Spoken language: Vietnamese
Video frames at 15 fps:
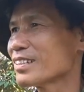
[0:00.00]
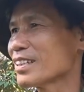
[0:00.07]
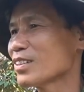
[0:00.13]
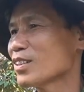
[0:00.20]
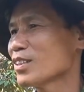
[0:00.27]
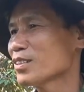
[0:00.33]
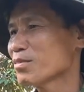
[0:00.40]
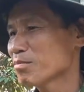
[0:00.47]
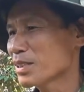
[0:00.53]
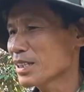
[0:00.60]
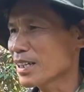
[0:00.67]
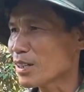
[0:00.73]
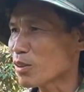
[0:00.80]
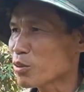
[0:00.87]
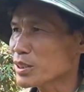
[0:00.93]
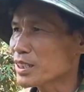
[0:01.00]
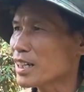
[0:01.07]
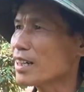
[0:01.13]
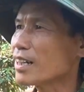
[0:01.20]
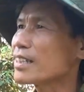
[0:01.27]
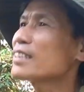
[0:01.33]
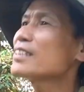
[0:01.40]
thôi, mới lại hỗ
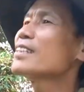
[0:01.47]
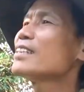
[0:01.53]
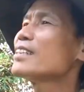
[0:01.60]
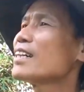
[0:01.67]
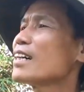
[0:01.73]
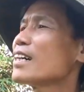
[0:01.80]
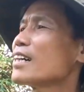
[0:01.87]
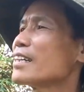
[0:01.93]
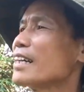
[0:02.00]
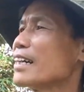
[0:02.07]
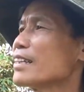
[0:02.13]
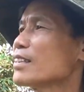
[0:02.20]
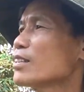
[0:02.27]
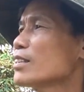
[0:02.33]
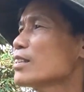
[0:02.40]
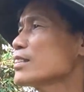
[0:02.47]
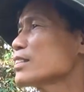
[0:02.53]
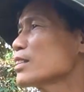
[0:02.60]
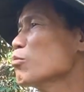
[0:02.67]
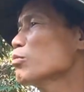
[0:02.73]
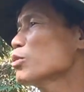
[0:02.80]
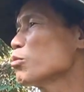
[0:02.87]
trợ cái gì để cho
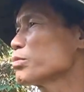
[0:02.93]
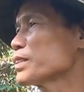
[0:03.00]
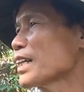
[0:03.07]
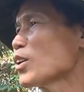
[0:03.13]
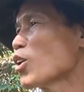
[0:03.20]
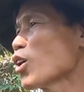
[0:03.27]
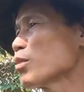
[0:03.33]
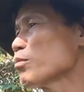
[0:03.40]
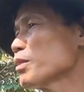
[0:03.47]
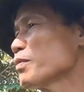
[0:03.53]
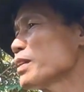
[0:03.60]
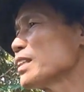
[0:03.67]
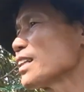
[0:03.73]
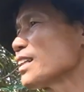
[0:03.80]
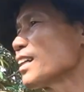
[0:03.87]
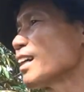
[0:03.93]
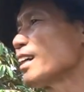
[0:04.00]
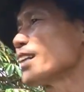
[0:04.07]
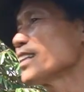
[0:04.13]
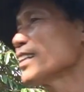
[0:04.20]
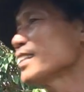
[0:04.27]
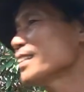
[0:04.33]
chống rụng trái non với phân tầng
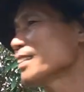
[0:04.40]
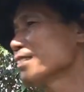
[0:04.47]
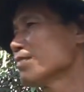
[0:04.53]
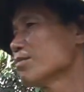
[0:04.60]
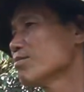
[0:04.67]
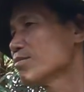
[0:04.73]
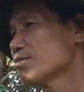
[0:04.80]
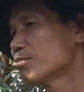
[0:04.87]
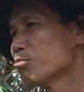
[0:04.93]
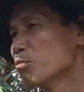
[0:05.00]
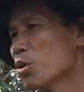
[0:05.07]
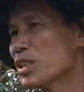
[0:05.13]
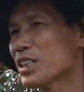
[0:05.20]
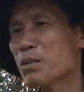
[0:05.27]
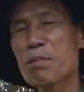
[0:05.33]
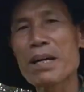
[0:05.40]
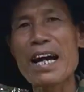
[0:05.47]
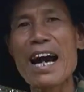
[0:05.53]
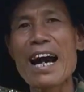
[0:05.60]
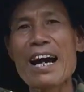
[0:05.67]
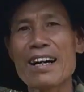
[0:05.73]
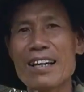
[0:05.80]
rời cái bốn xê pê
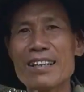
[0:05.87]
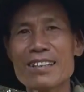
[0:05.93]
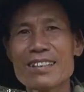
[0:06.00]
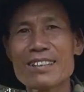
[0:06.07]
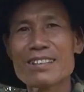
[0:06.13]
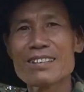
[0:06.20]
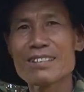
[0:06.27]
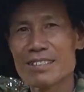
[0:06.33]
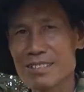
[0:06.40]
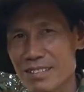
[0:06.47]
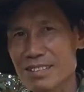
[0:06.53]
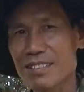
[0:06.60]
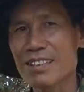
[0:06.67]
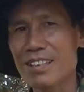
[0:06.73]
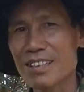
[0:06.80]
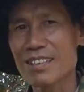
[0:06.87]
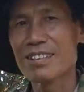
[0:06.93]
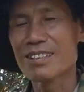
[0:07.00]
a đó.